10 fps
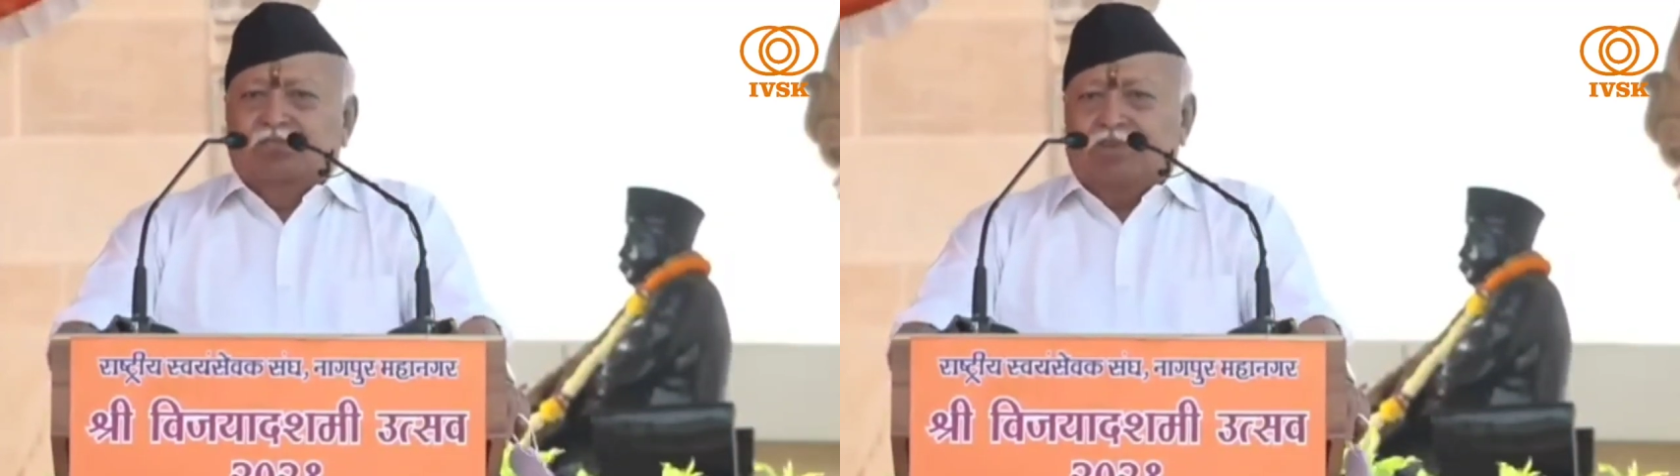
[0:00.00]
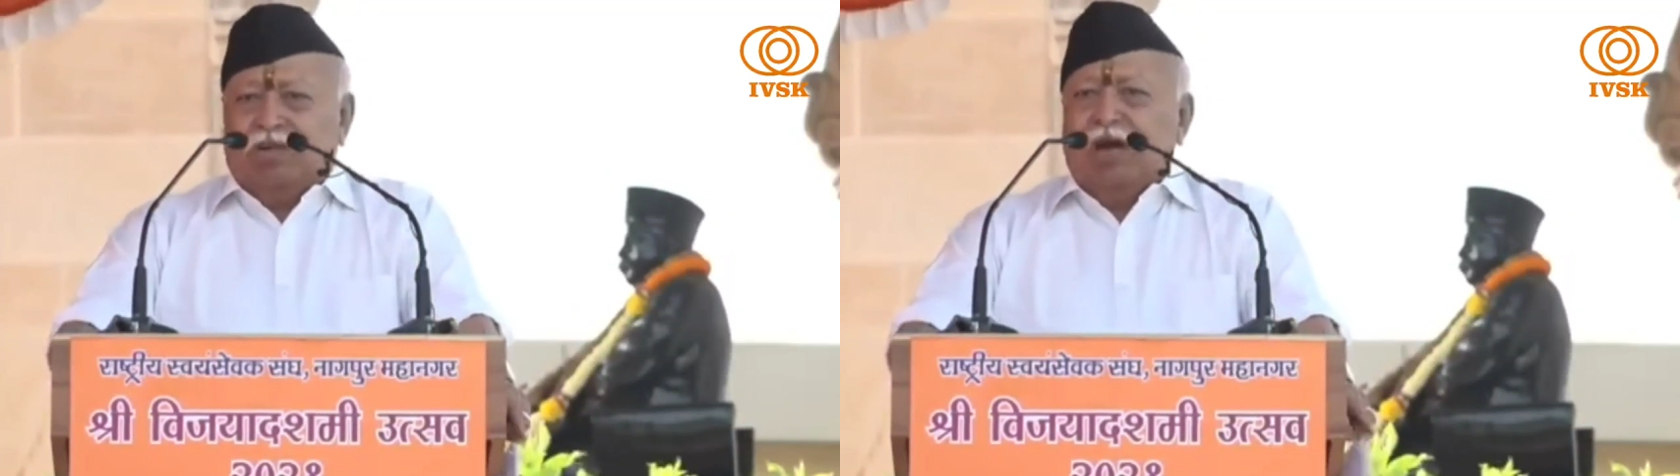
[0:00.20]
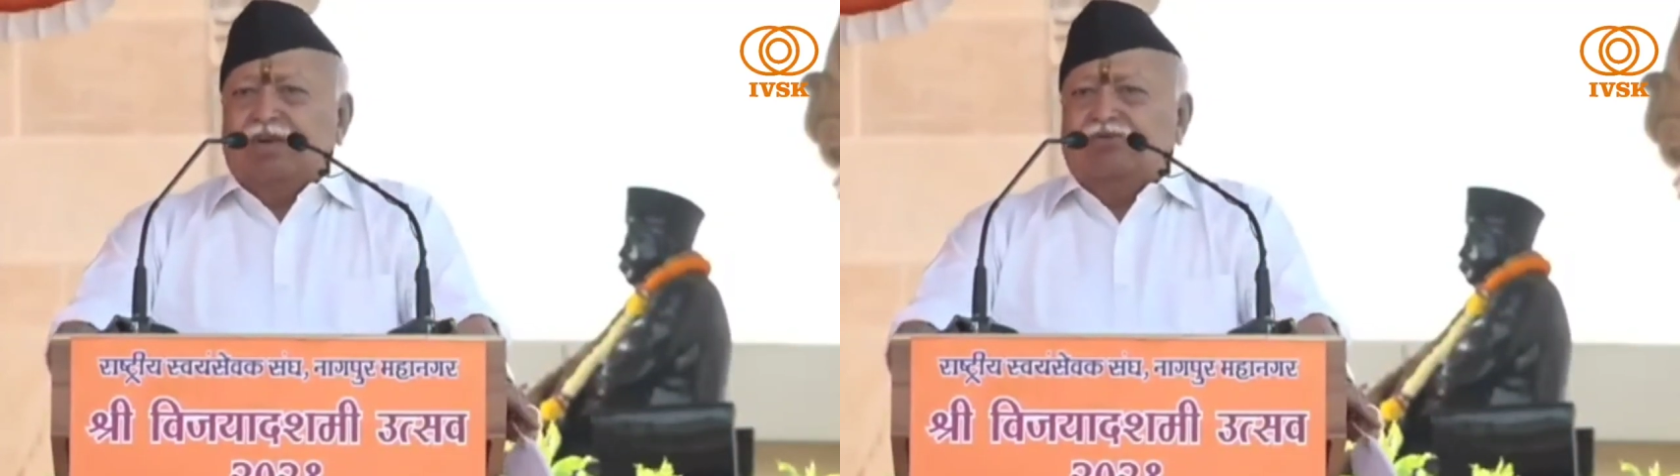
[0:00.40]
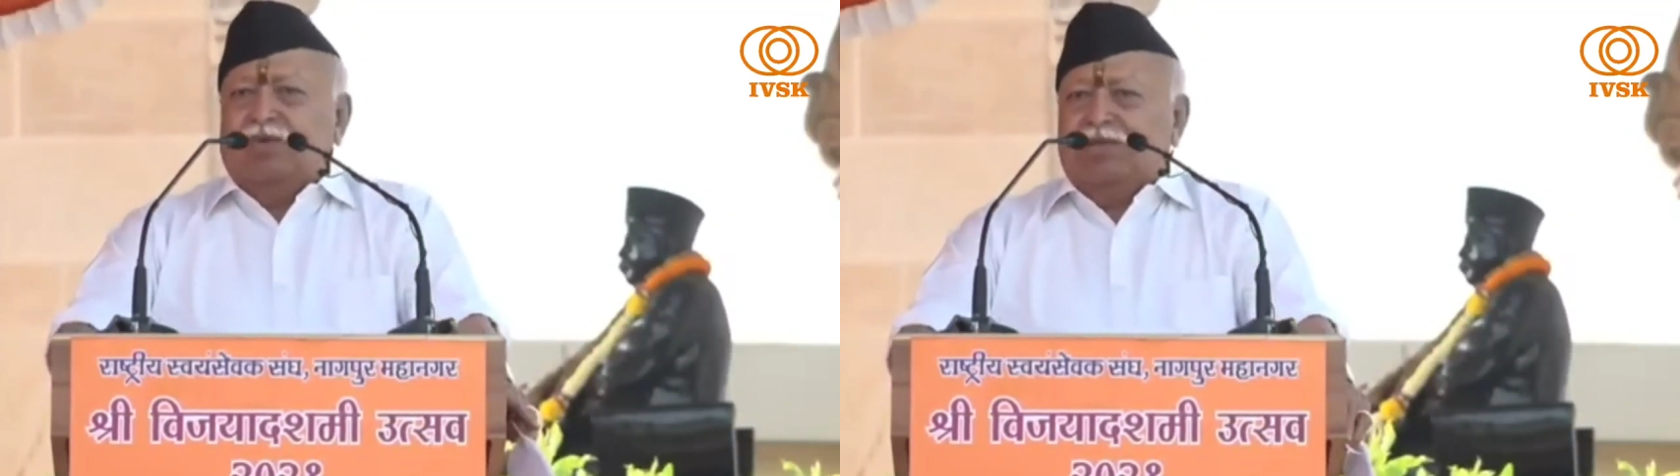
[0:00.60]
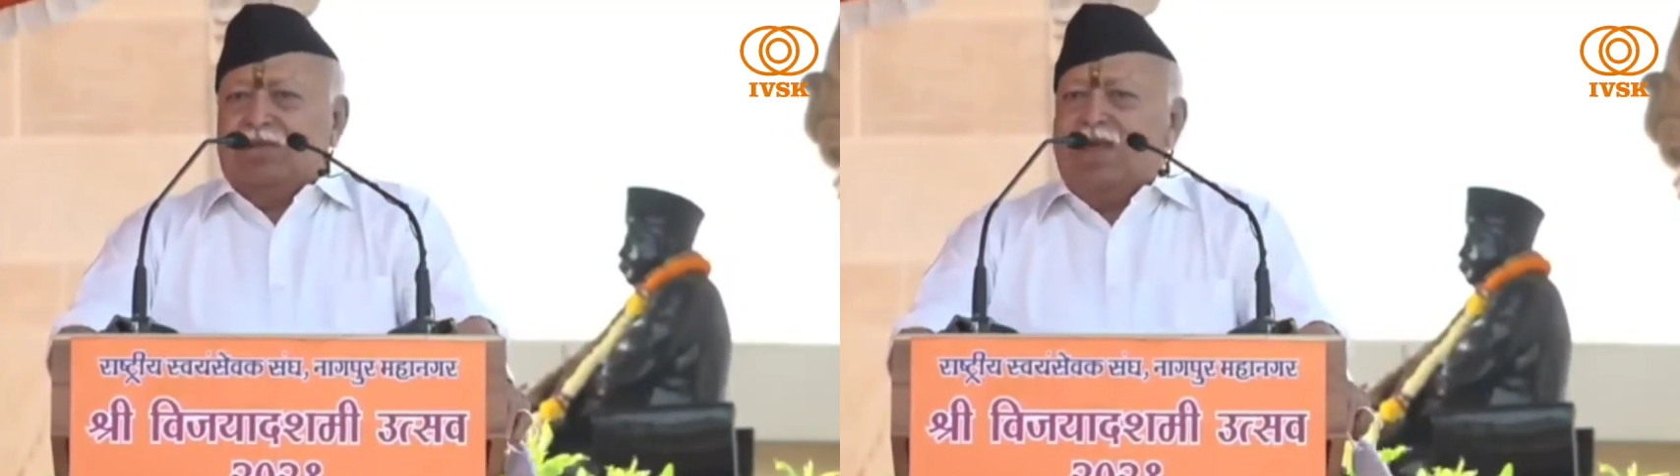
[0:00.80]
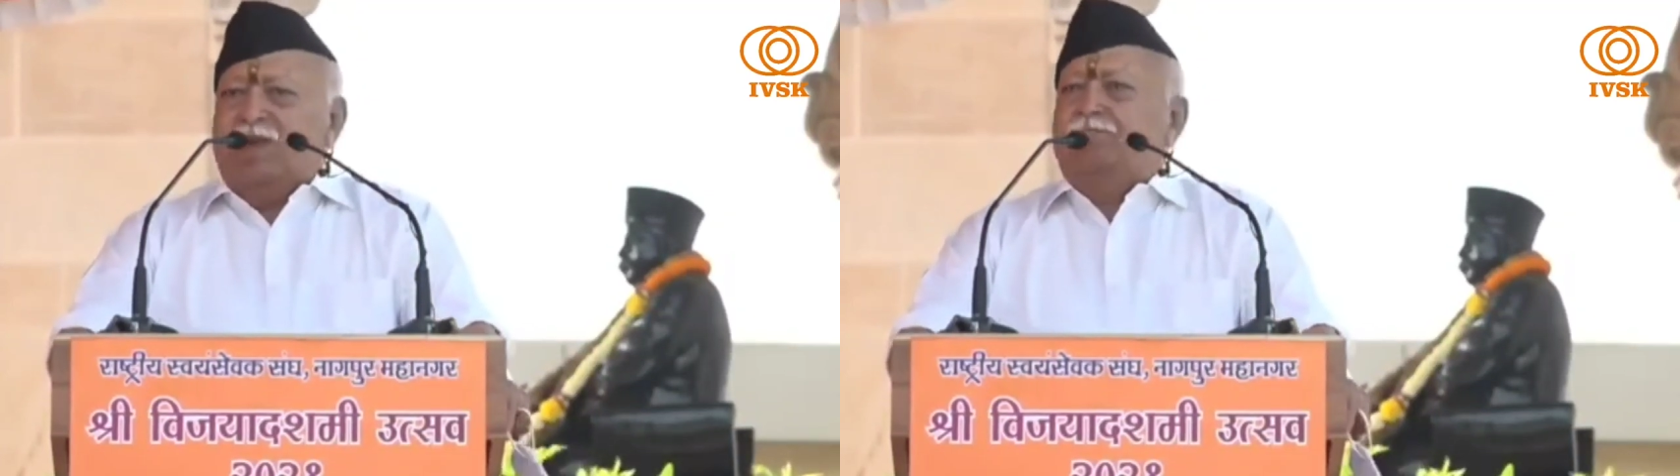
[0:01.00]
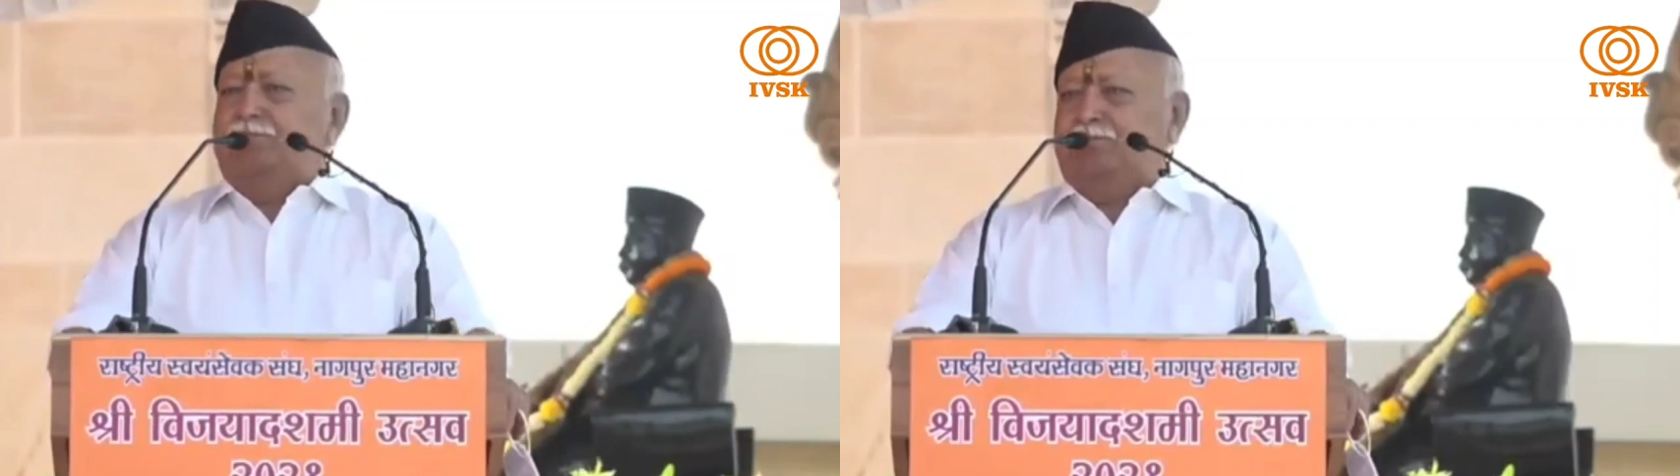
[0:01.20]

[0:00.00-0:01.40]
प्रकाश वर्ष है